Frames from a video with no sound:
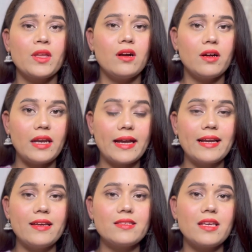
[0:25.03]

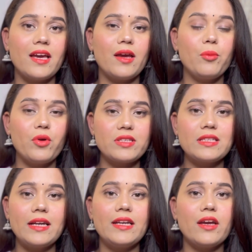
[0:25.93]
नेकलेस है
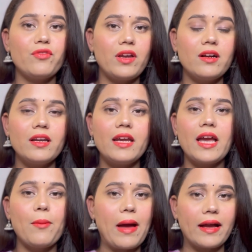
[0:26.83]
ब्रेसलेट है फिंगर रिंग
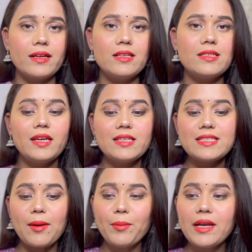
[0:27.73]
है बैंगल्स है इन
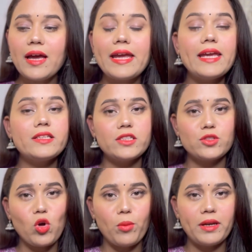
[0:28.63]
सब में ना एक चीज़
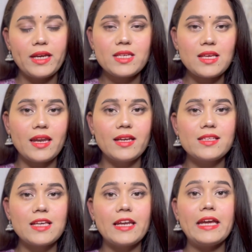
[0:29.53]
कॉमन है ये सारे के
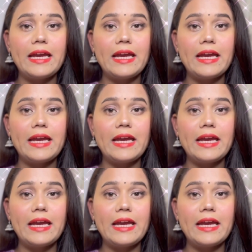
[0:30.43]
सारे